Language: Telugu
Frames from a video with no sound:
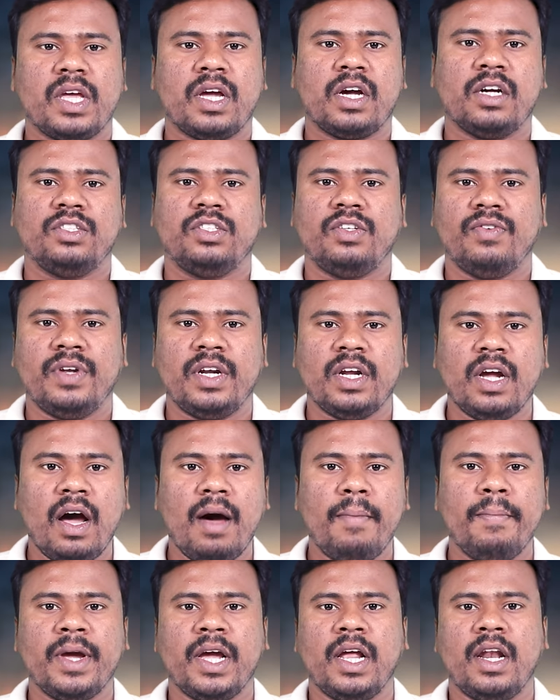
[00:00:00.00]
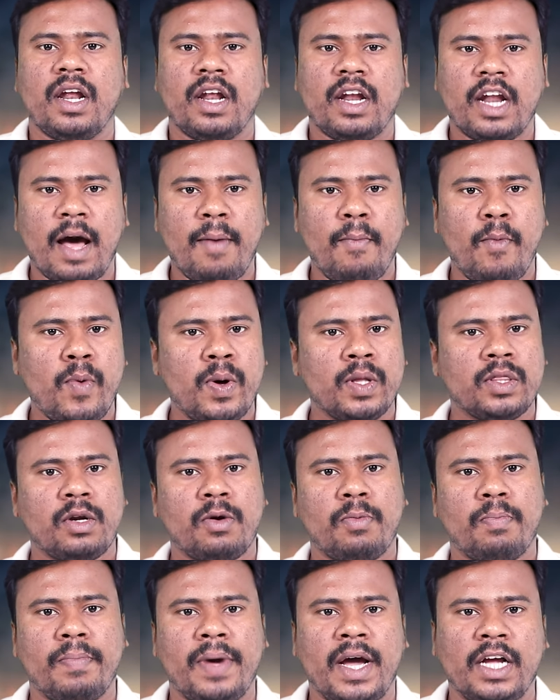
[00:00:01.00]
ఇక చివరిగా మిగిలిన నామమాత్ర
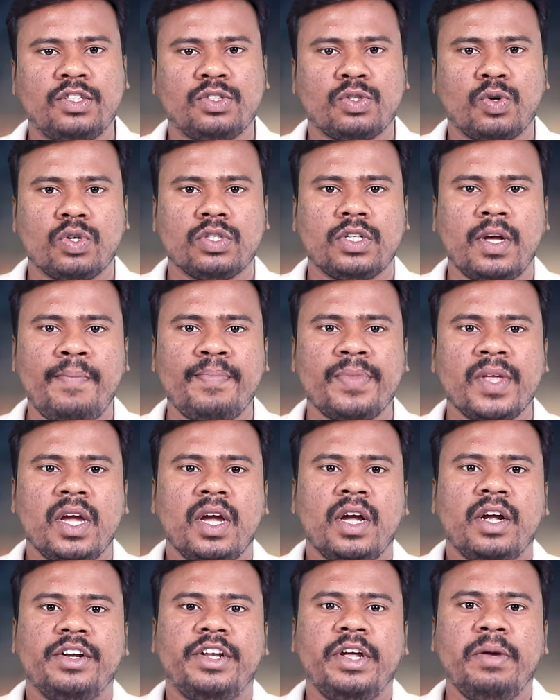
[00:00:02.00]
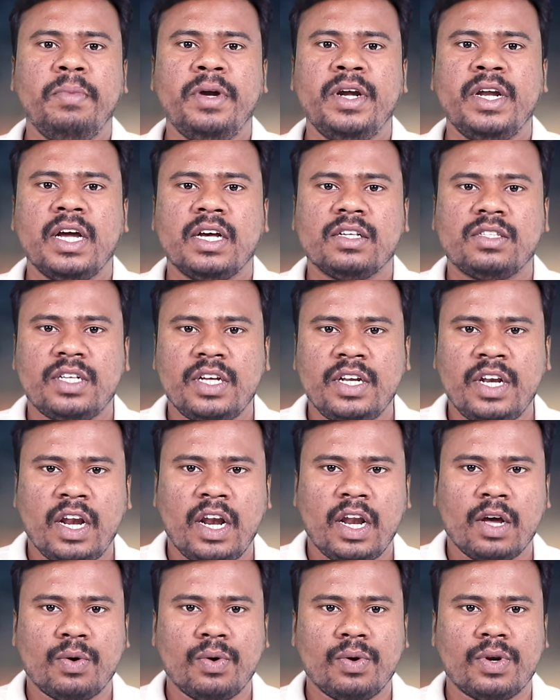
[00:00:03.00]
మ్యాచ్ కోసం టీమిండియా
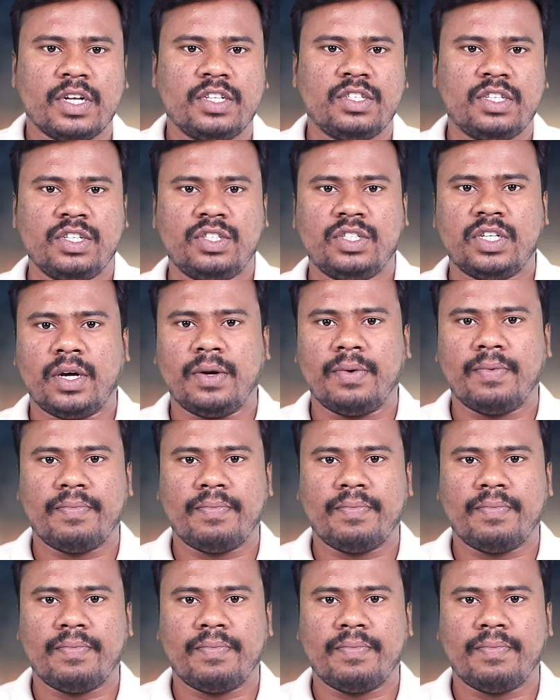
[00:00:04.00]
సీనియర్లకు రెస్ట్ ఇచ్చారు